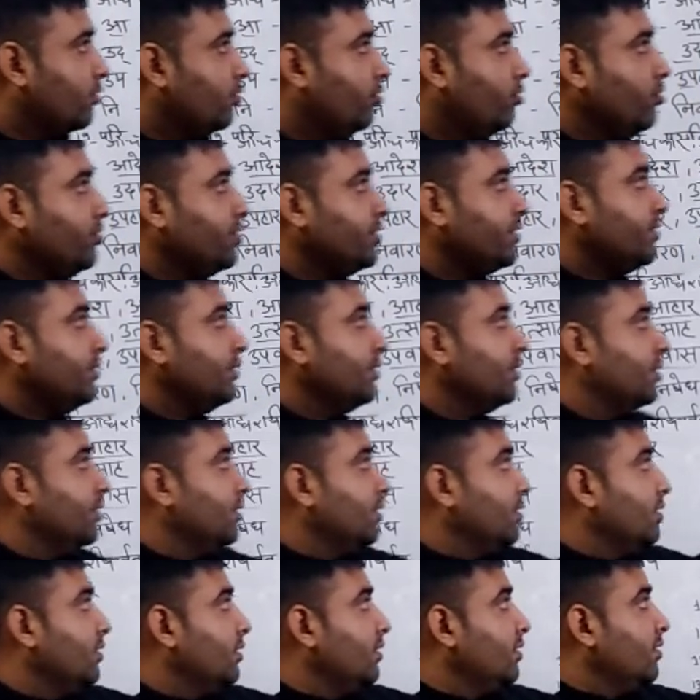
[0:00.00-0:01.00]
खुश
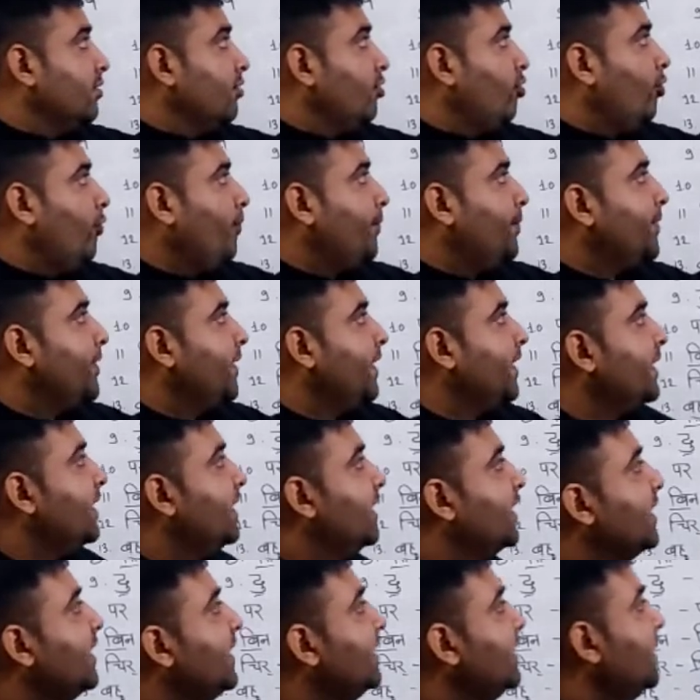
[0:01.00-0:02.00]
उपसर्ग
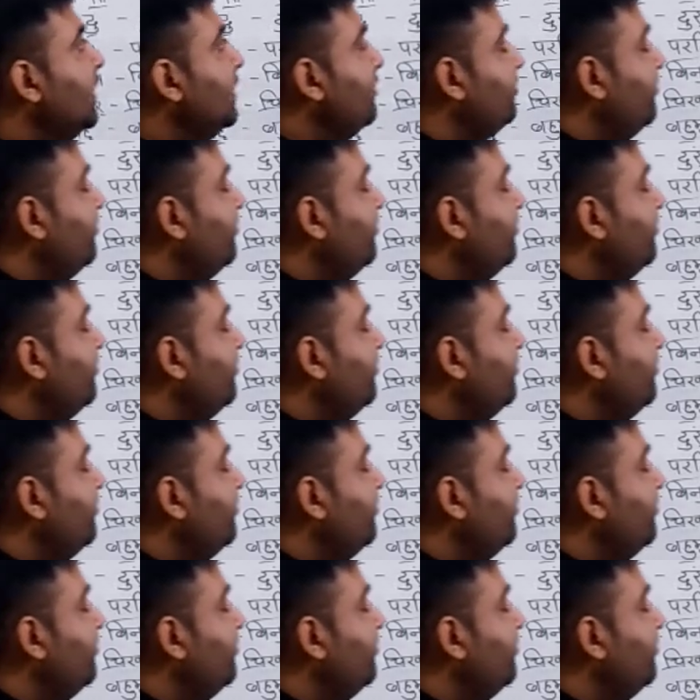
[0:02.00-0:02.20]
लगा के